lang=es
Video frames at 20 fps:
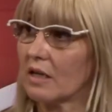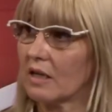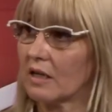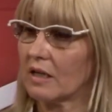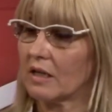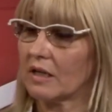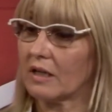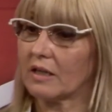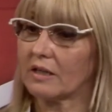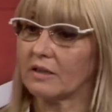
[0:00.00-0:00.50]
eh,
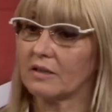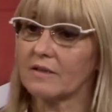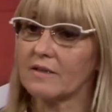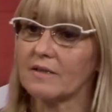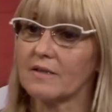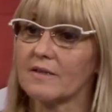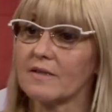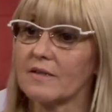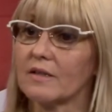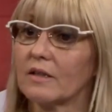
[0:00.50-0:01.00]
la gente se
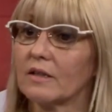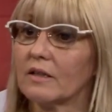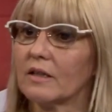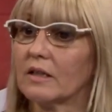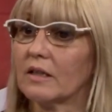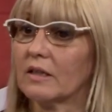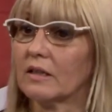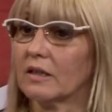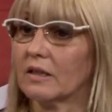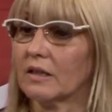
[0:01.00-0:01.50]

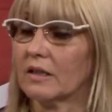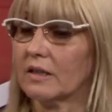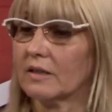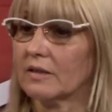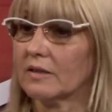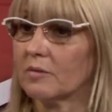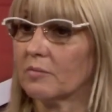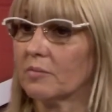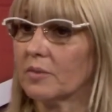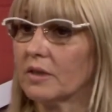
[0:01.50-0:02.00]
acerca a la
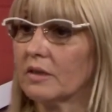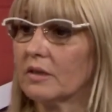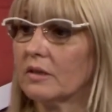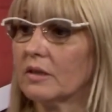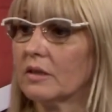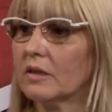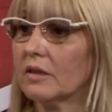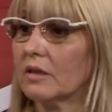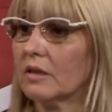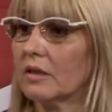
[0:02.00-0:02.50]

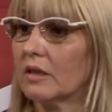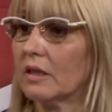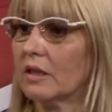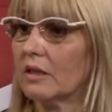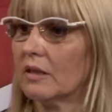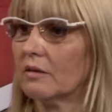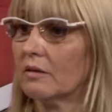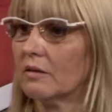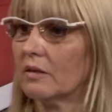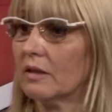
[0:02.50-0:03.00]
SAPEN,
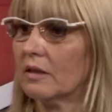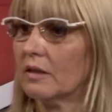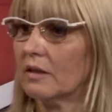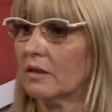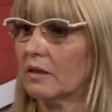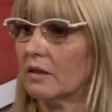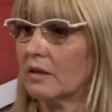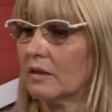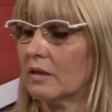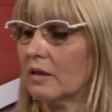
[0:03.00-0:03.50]

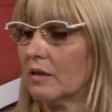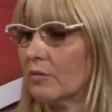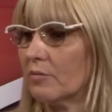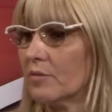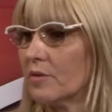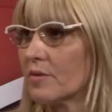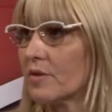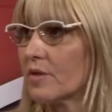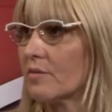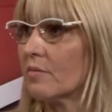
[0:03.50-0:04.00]
los
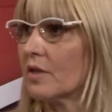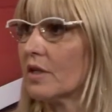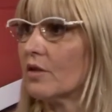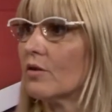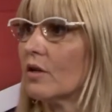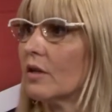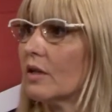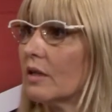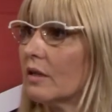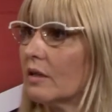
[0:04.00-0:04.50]
mismos
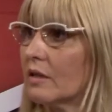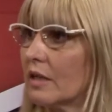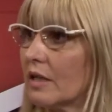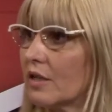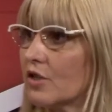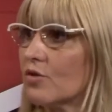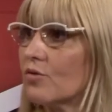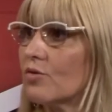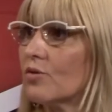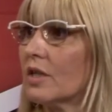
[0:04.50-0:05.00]
empleados le,
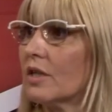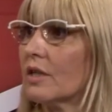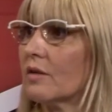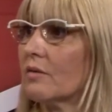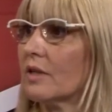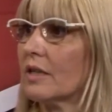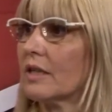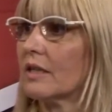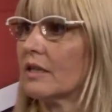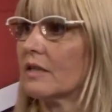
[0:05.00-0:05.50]
ayudan a
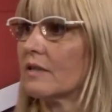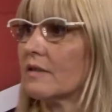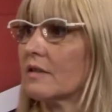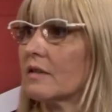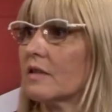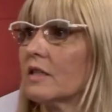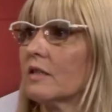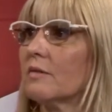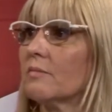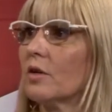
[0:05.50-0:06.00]
bajar el
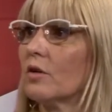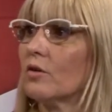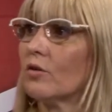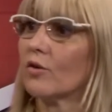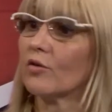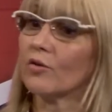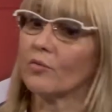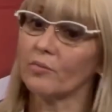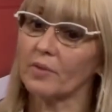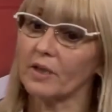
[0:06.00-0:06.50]
sistema o lo
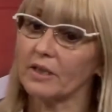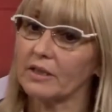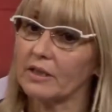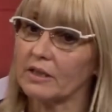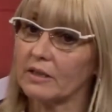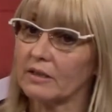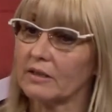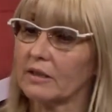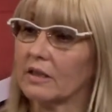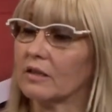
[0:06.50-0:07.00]
acompañan
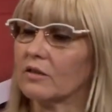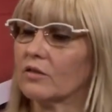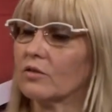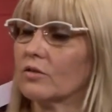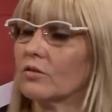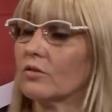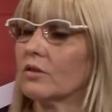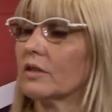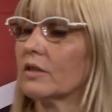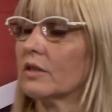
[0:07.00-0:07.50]
hasta el
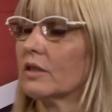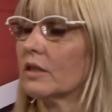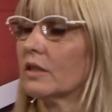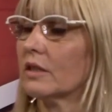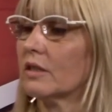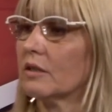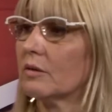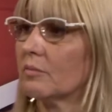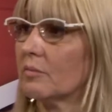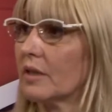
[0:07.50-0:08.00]
tótem
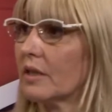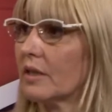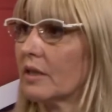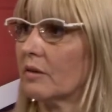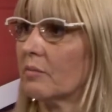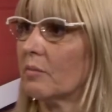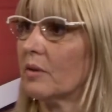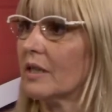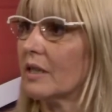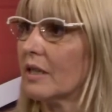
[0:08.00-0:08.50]
este, para
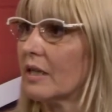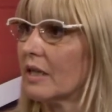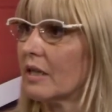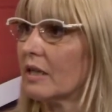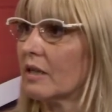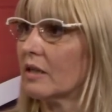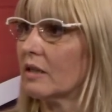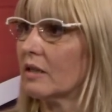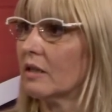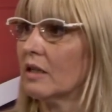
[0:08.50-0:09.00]

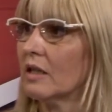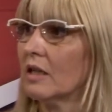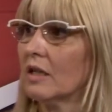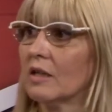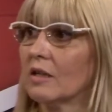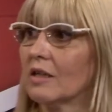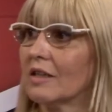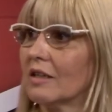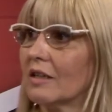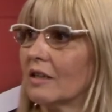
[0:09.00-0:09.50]
explicarle,
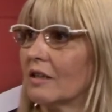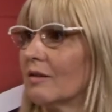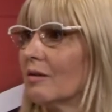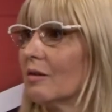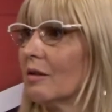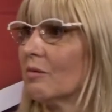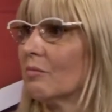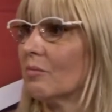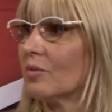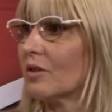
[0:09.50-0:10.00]

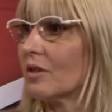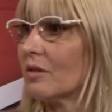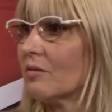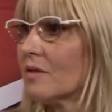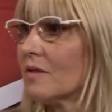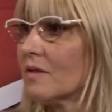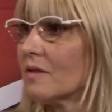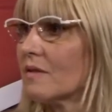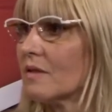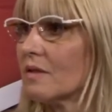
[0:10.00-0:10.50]
eh, porque a
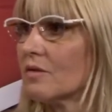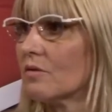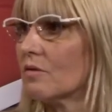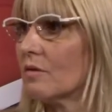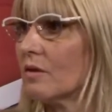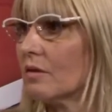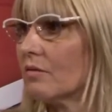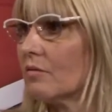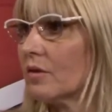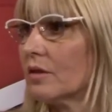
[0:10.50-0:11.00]
veces
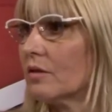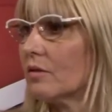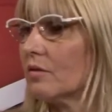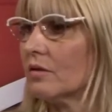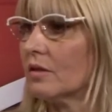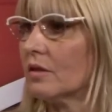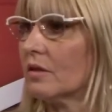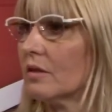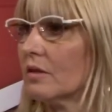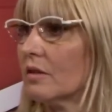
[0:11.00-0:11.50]
es,
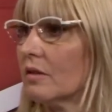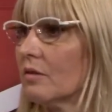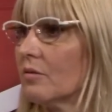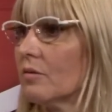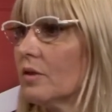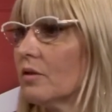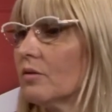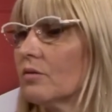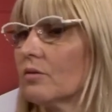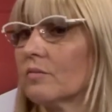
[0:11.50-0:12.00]
cuestión de,
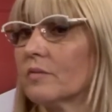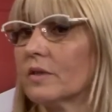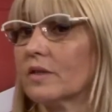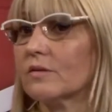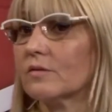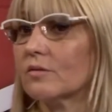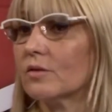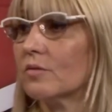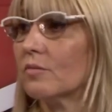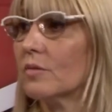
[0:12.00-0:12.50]
bueno,
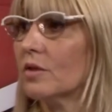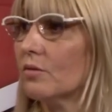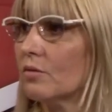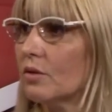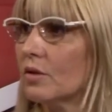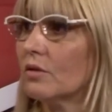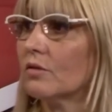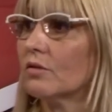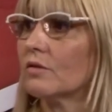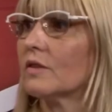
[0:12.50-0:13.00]
tomarse unos
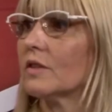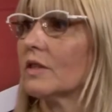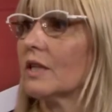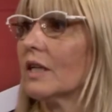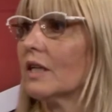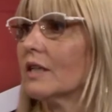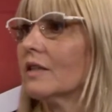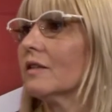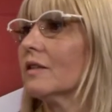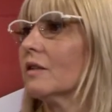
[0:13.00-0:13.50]
minutitos y que
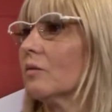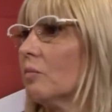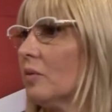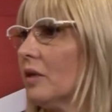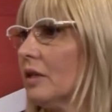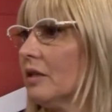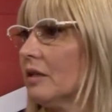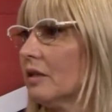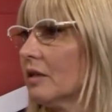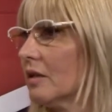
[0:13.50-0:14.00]
alguien te
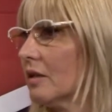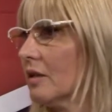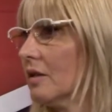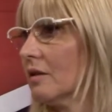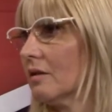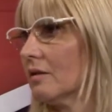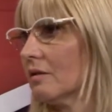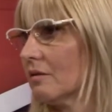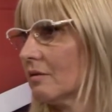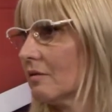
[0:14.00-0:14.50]
explique.
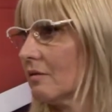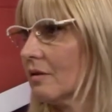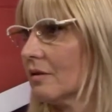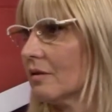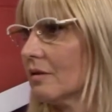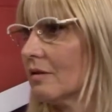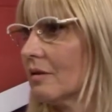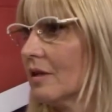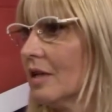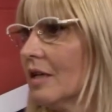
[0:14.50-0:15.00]
Sí, sí,
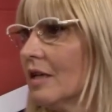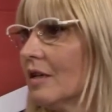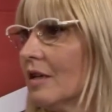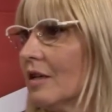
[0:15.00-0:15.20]
sí, eh, sí. una